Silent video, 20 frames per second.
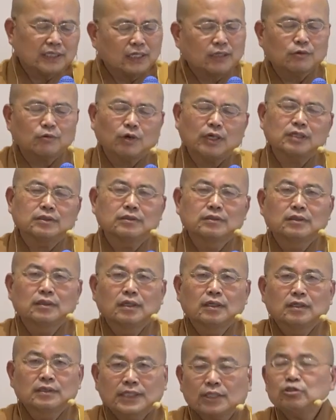这样关，
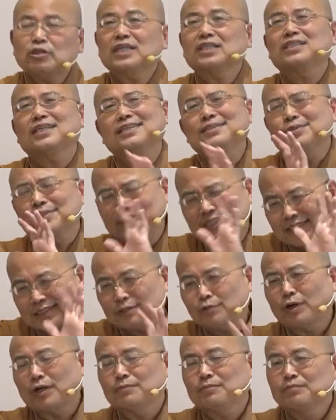他就养成一种
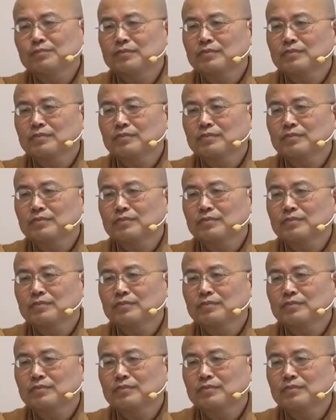习惯。